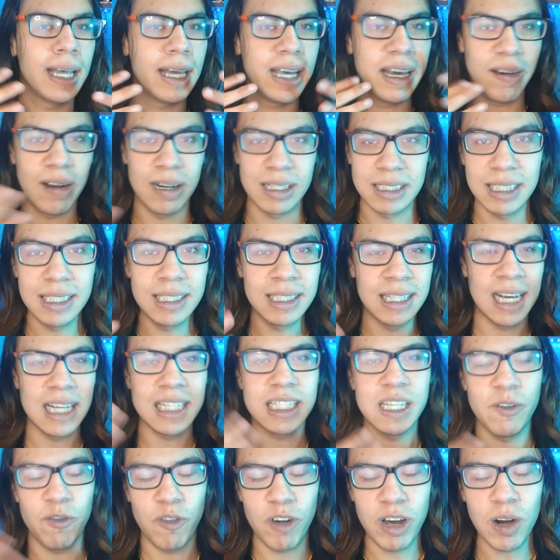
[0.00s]
y ahora sí, ya
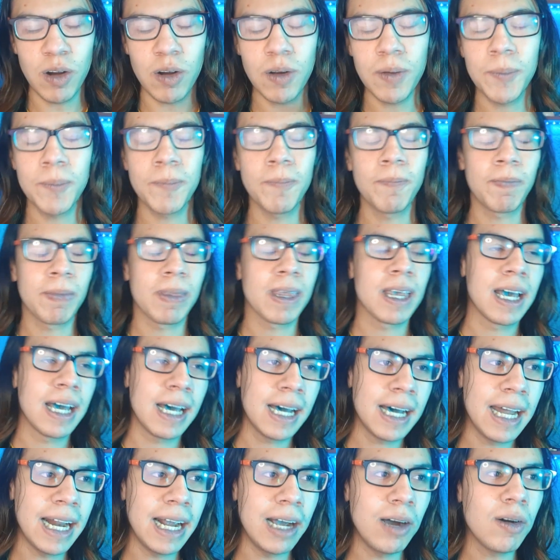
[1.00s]
se fueron.
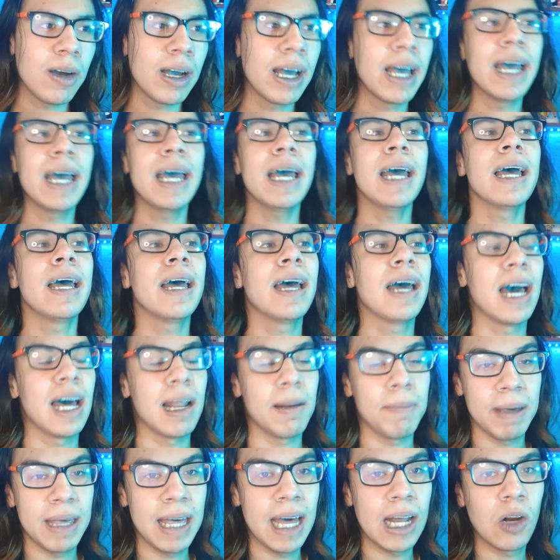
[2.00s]
Creo que
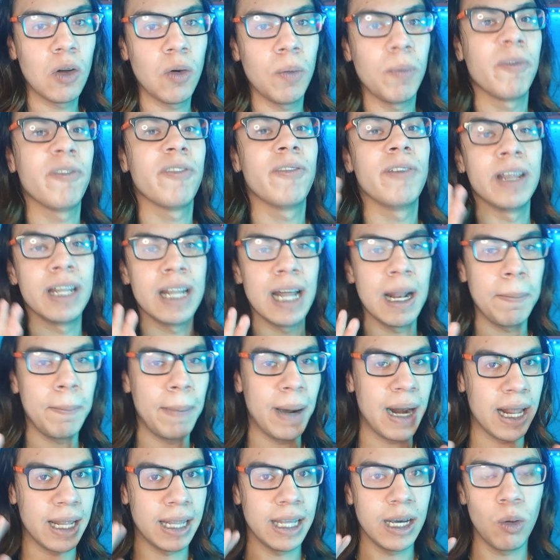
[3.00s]
el villano final
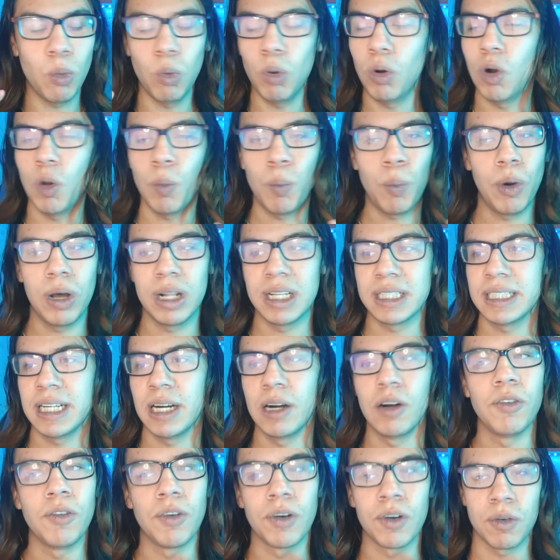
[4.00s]
para Deku no puede ser
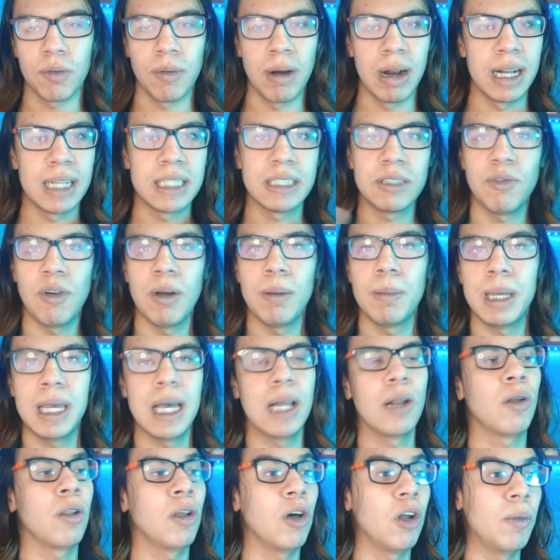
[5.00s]
All For One. Ese fue el
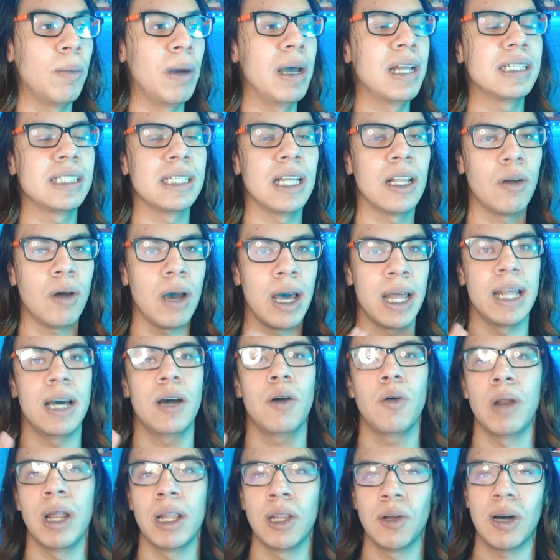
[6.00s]
villano de All Might. Siento que a
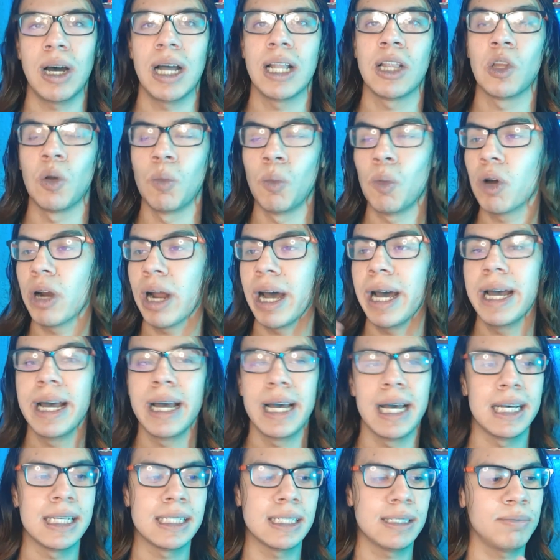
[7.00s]
Deku le toca Tomura.
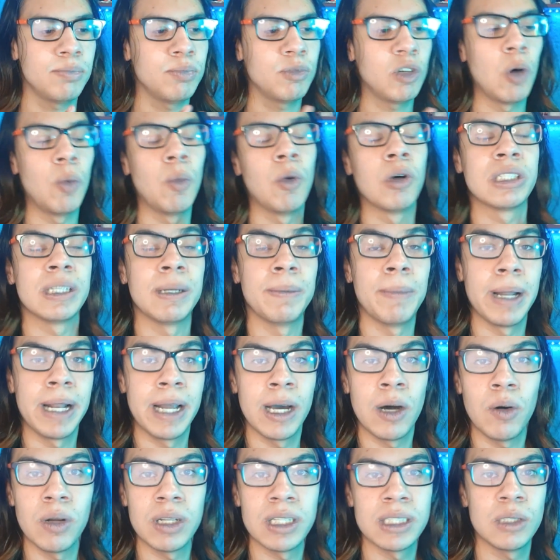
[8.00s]
Es como se
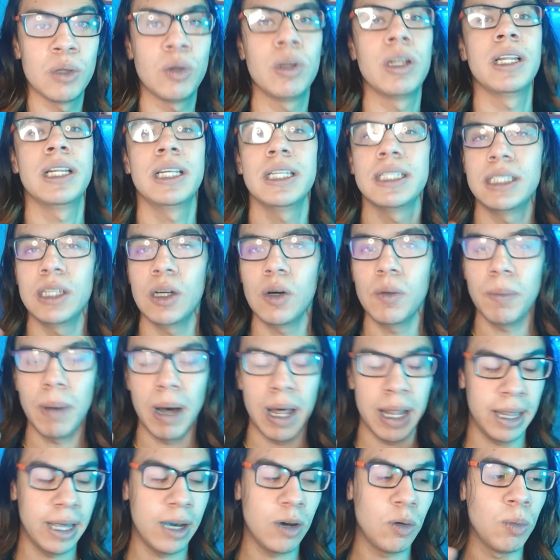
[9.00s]
manejó desde un inicio.
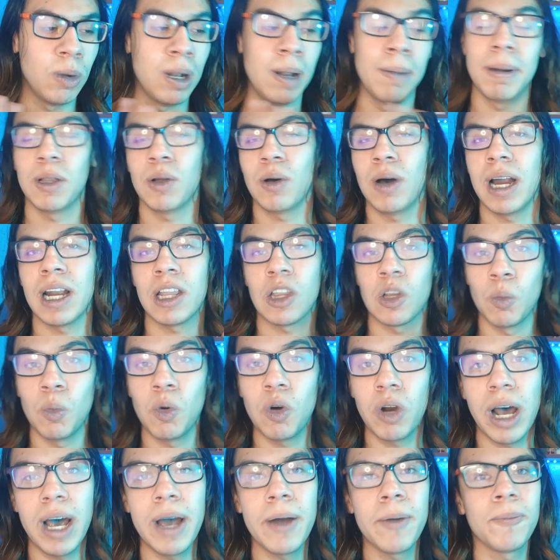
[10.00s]
A Deku le va a tocar
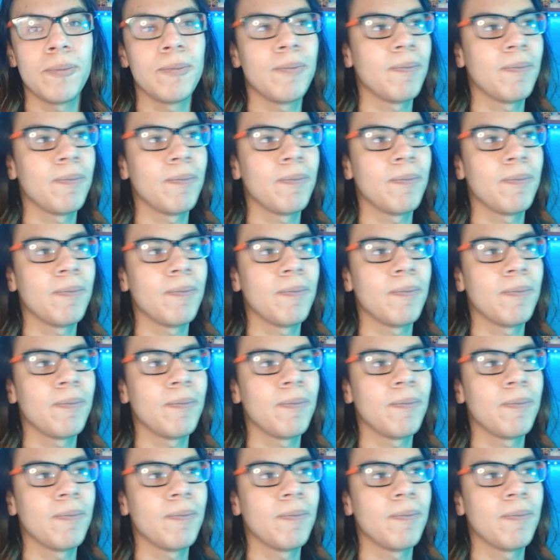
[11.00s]
Tomura